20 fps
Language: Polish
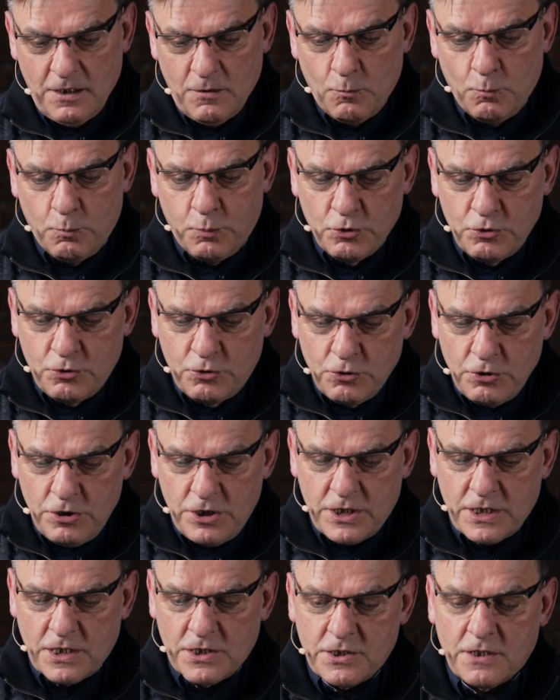
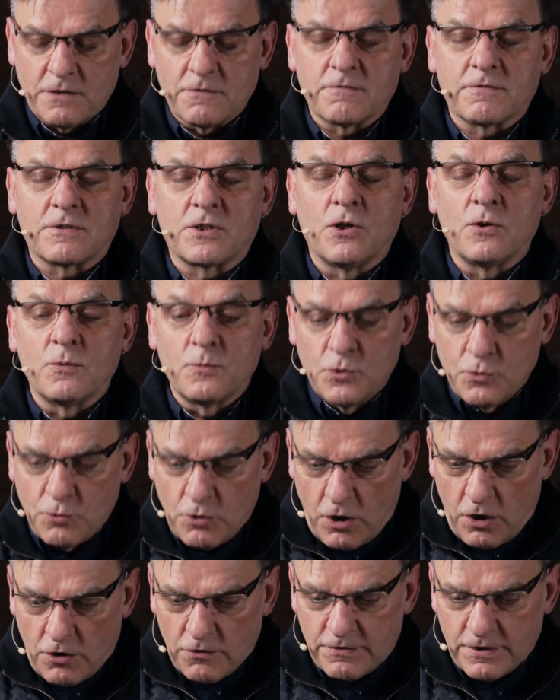budujcie się w dom
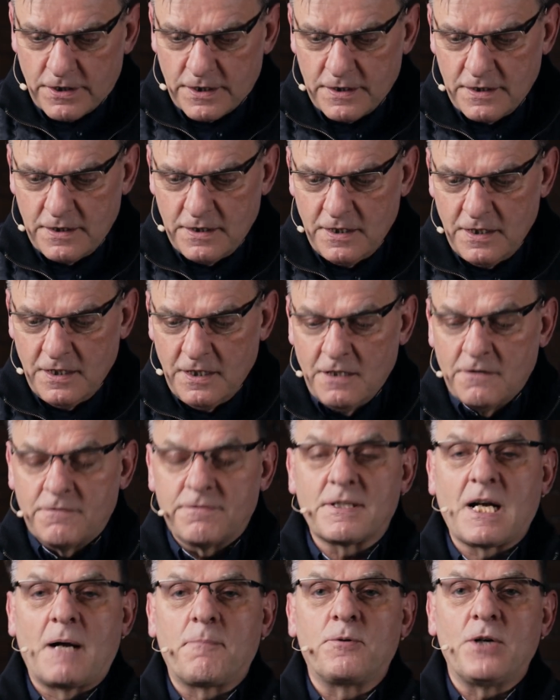duchowy,
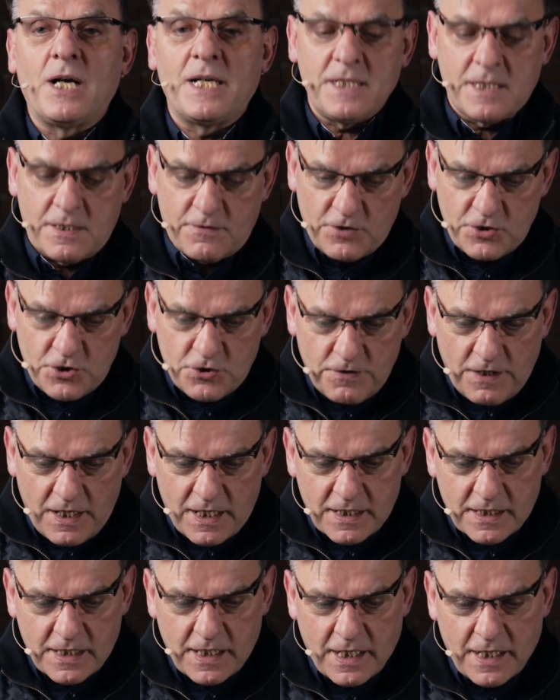w kapłaństwo
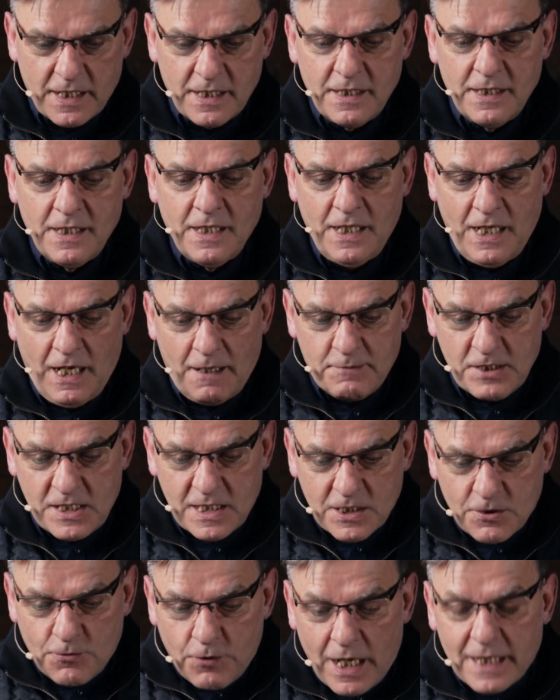święte, aby
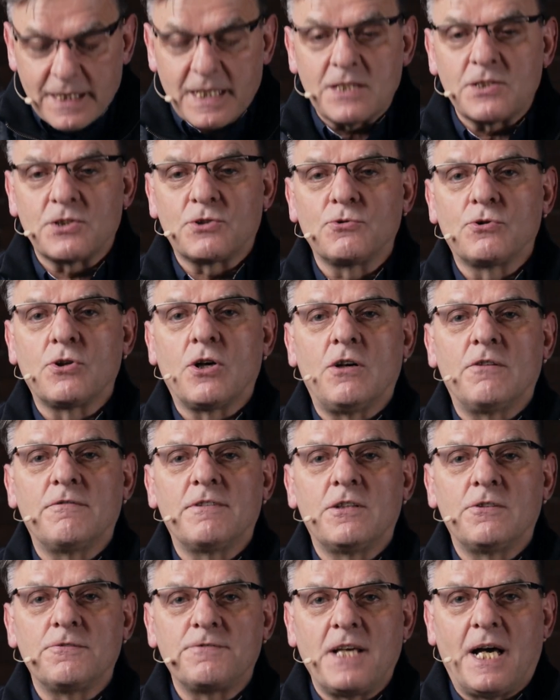składać
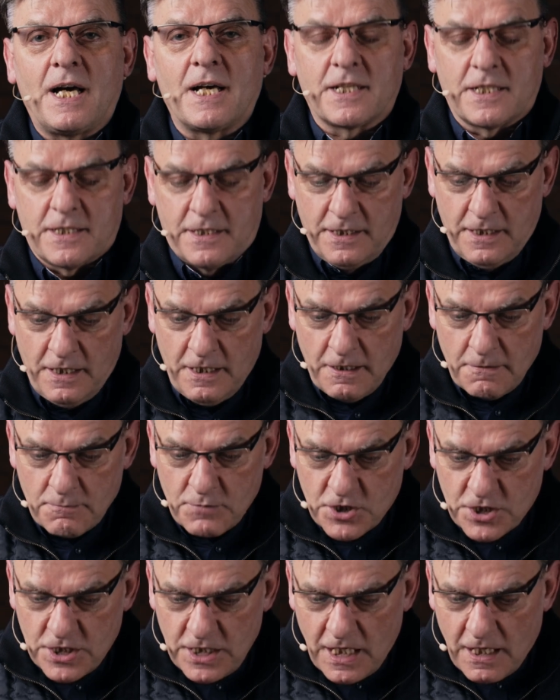duchowe ofiary
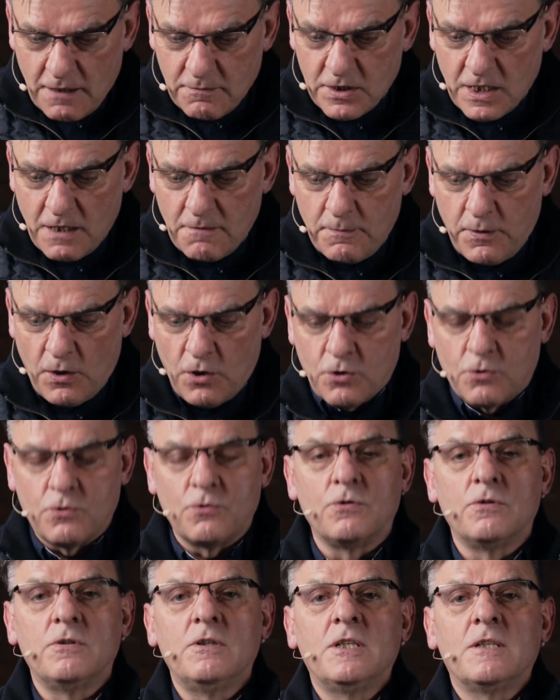przyjemne
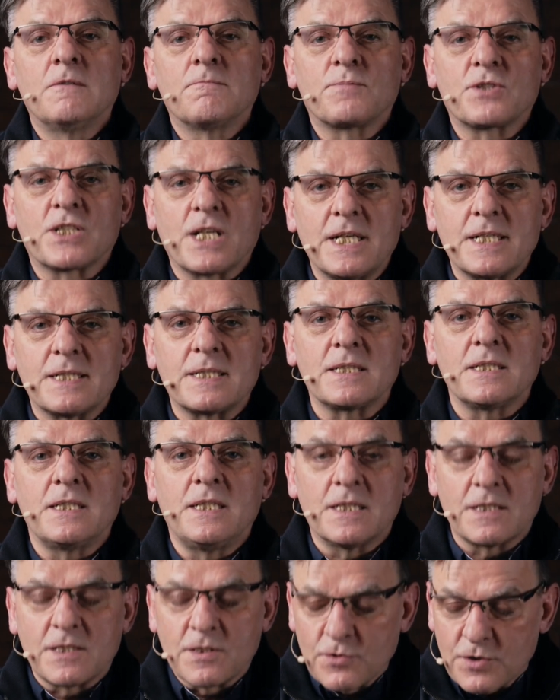Bogu przez
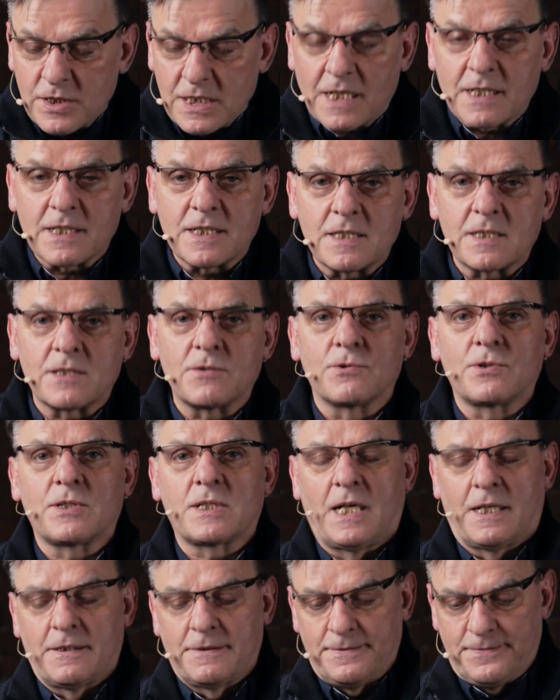Jezusa
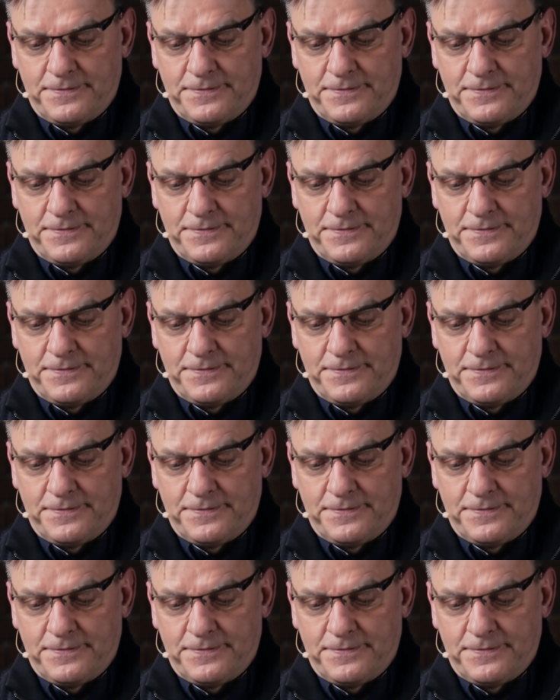Chrystusa.